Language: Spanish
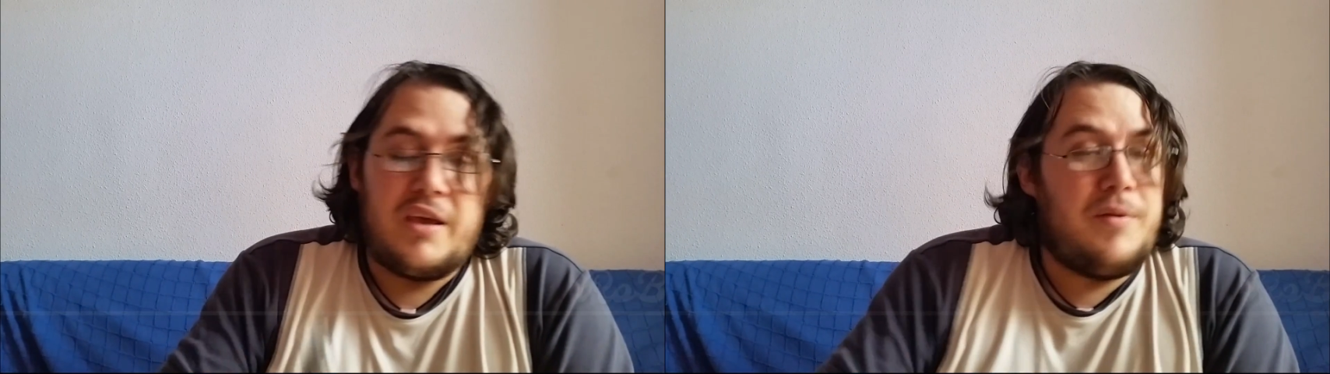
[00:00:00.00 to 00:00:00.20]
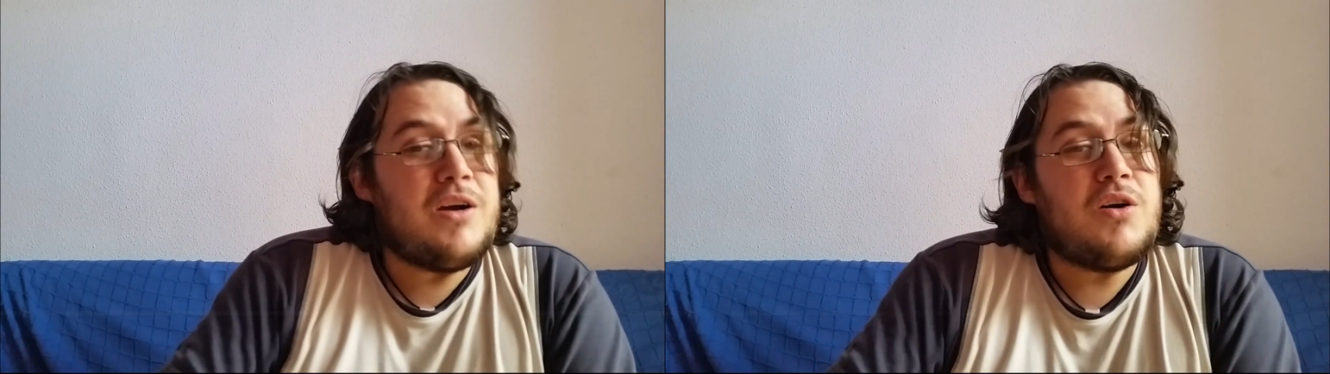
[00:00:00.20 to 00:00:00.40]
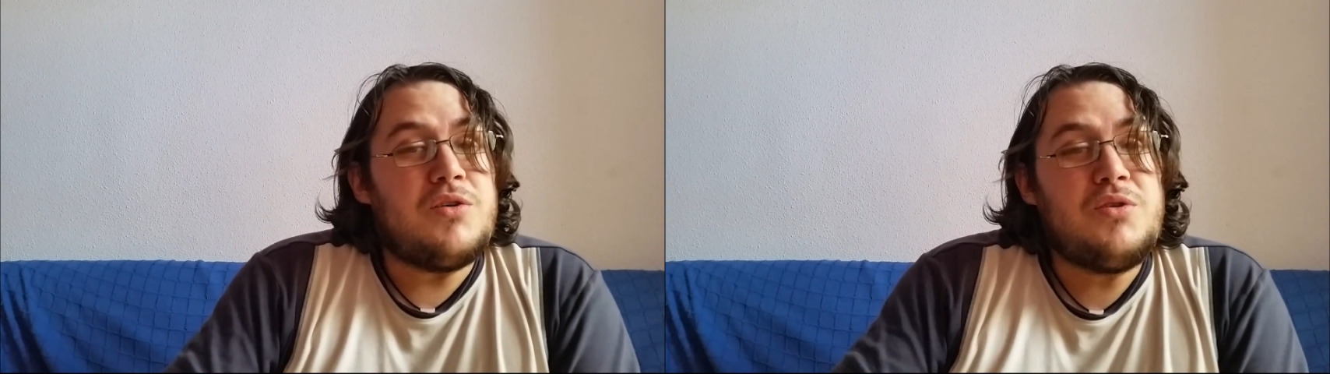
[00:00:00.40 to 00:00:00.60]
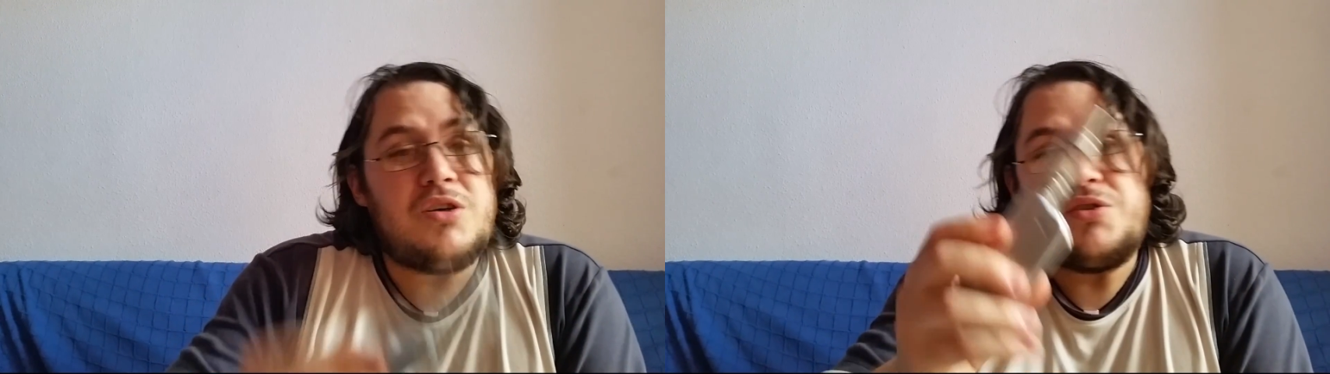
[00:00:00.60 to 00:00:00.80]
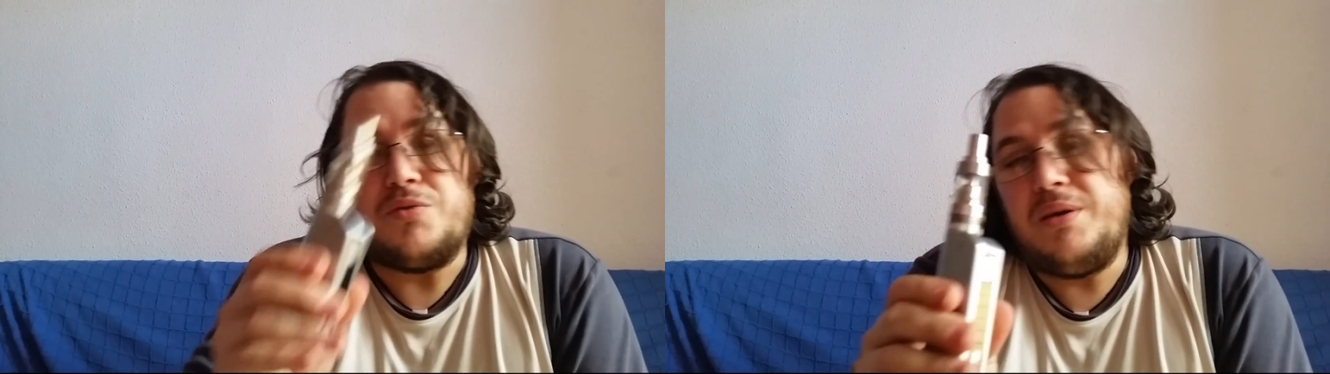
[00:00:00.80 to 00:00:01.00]
Y vengo con un
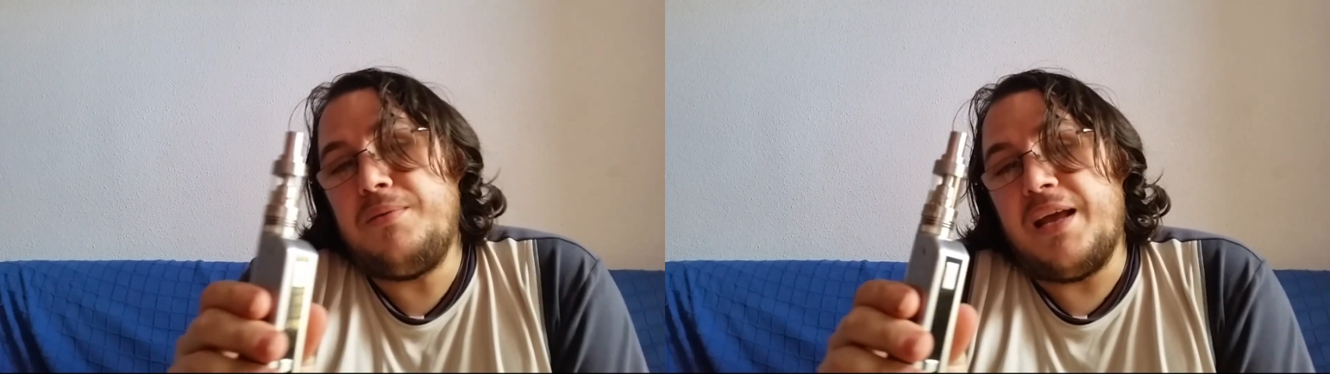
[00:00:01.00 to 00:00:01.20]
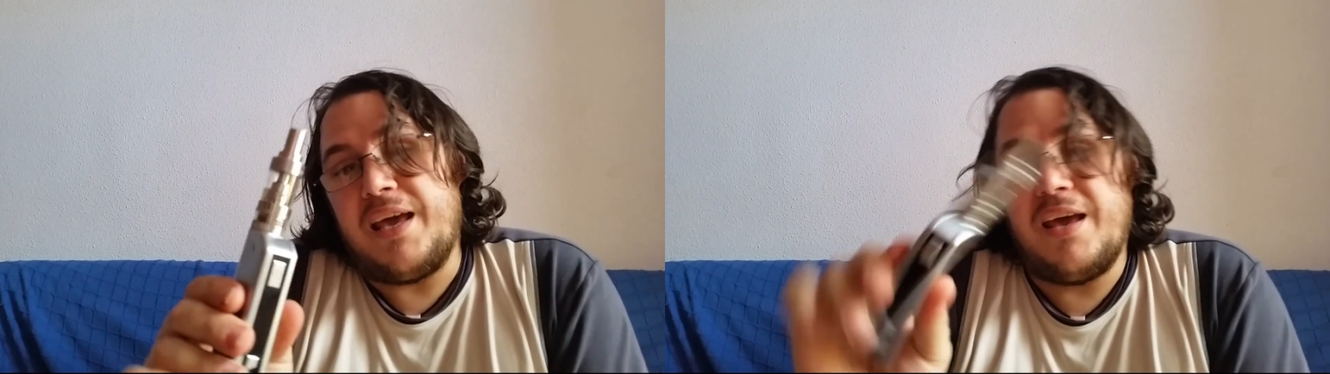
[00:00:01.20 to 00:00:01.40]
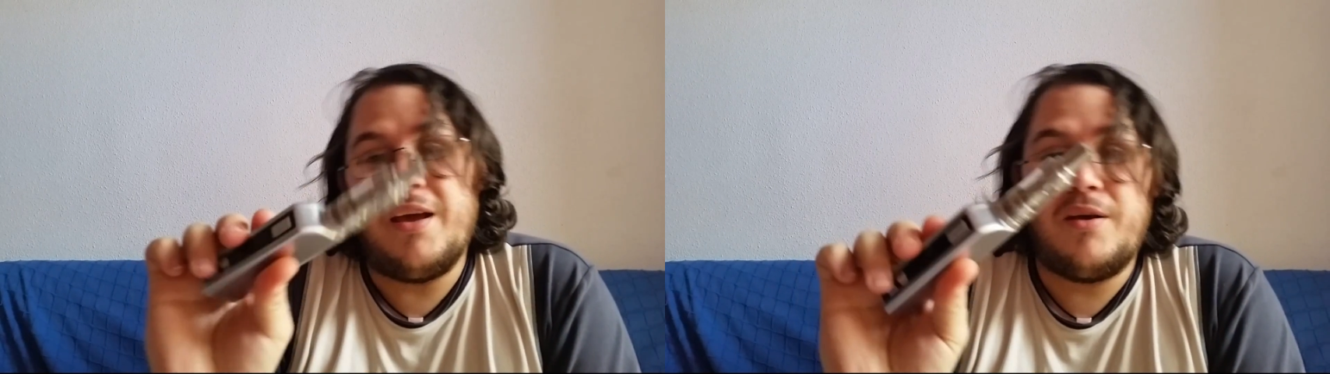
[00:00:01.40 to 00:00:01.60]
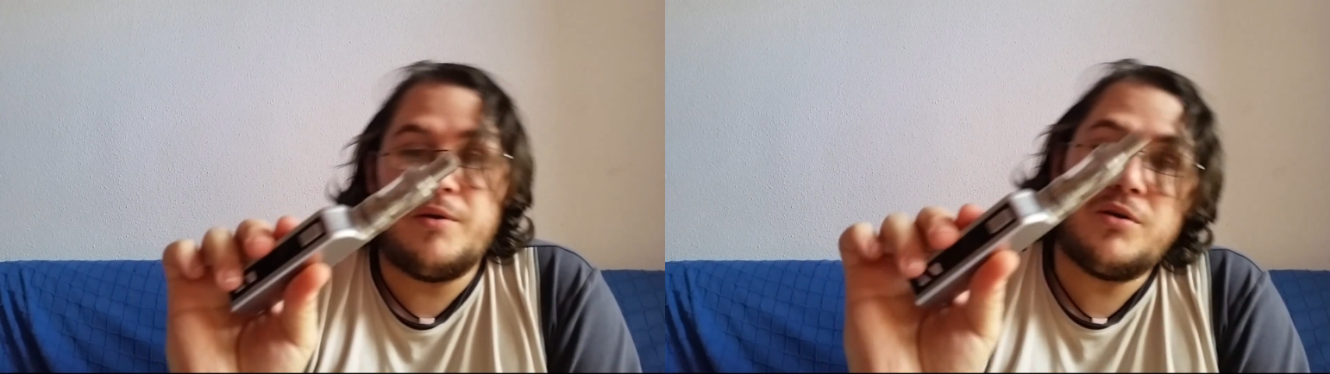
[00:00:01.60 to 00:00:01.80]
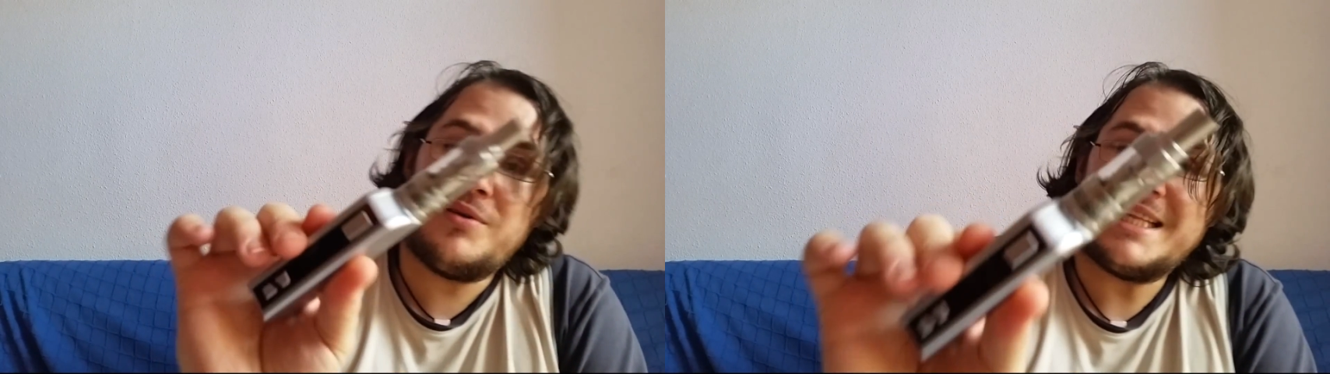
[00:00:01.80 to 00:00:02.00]
consumible,
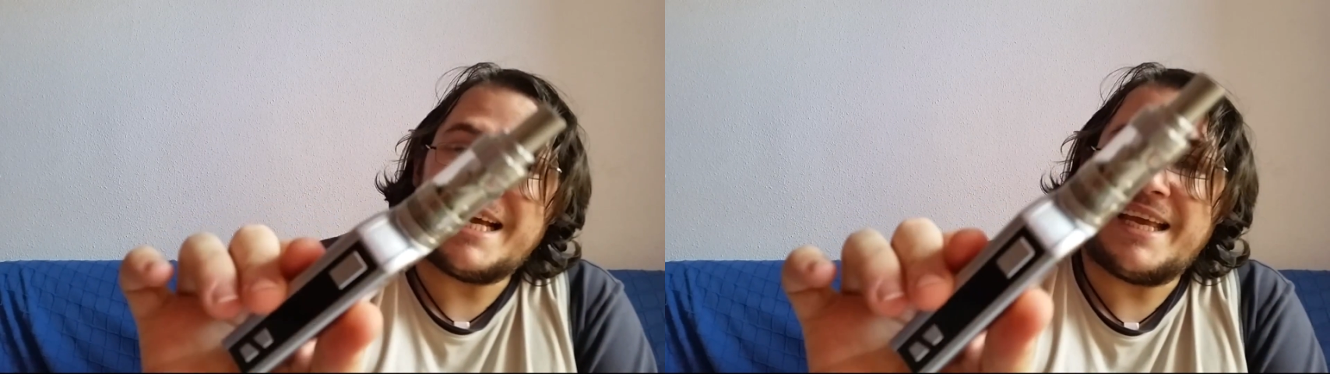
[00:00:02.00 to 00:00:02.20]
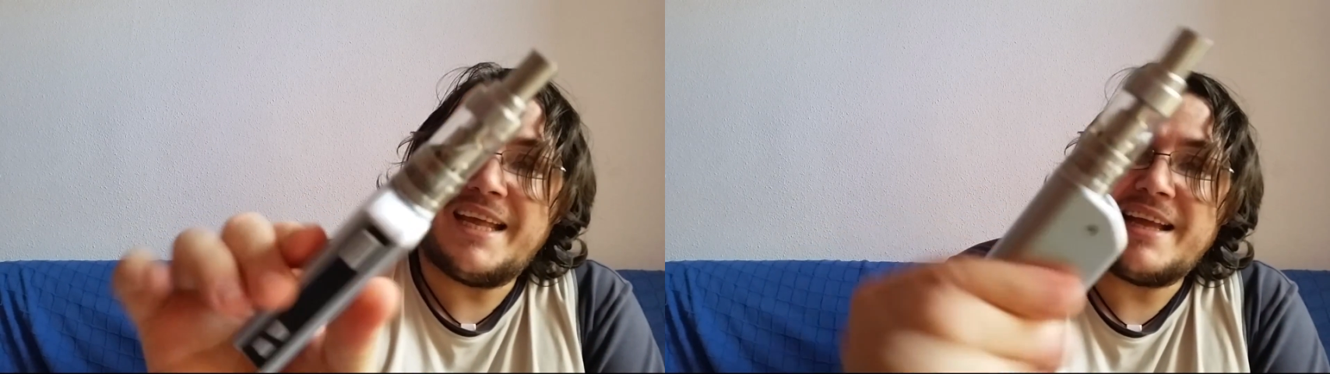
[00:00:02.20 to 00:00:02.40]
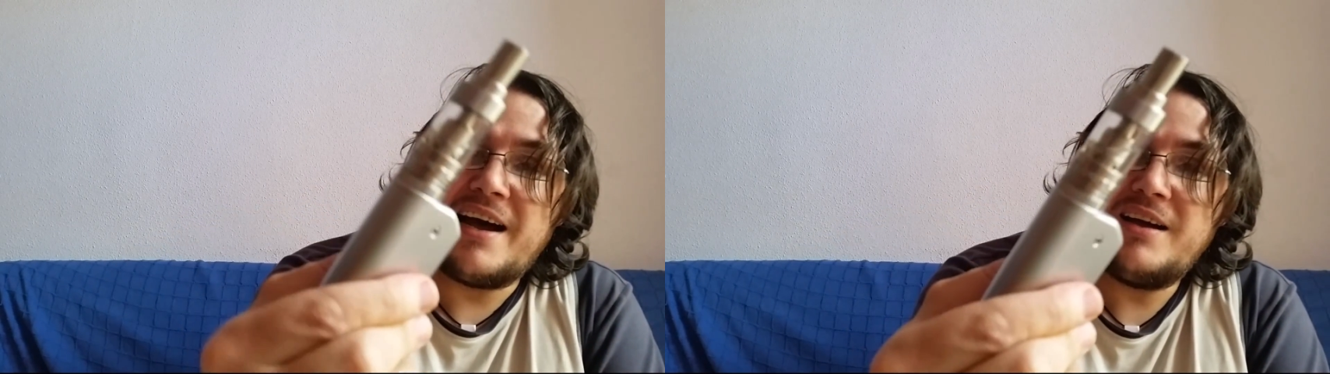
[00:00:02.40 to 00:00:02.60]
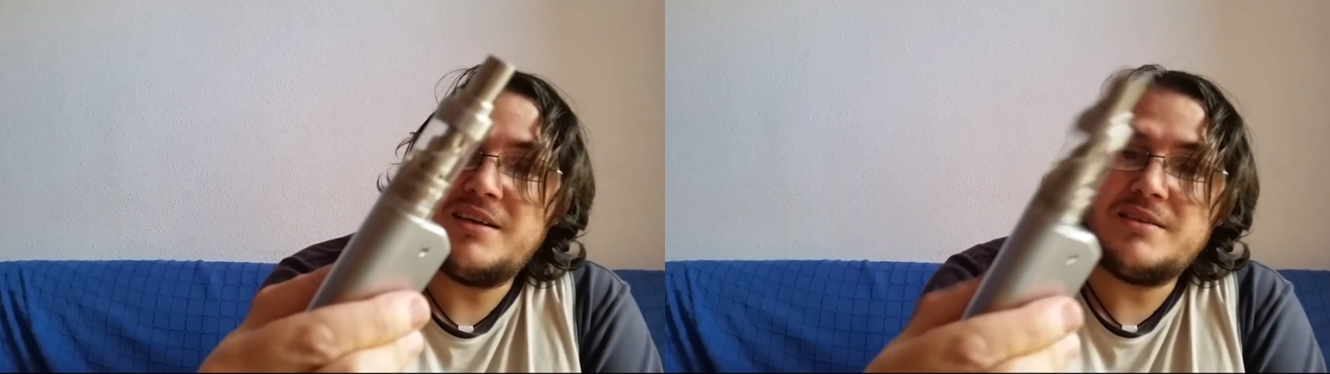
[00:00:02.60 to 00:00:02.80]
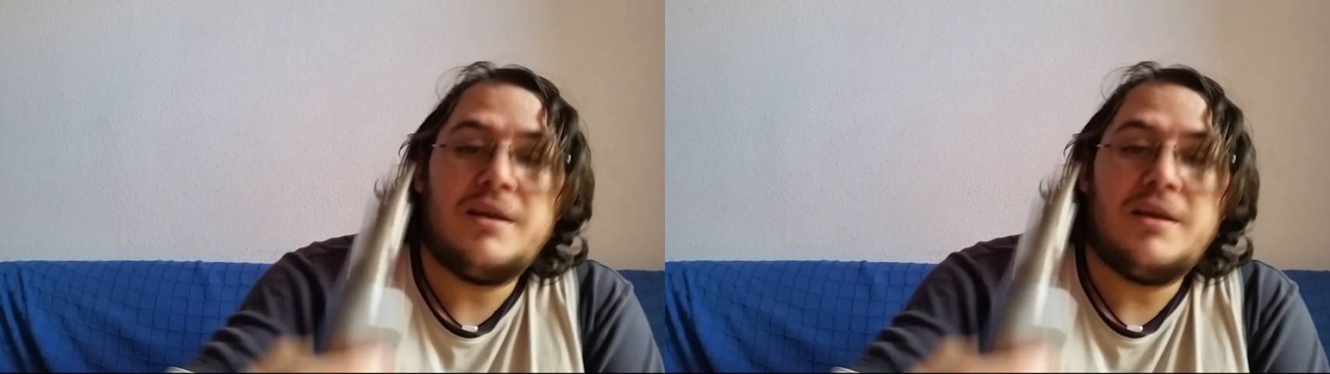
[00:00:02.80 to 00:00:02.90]
vengo con una tanqueta,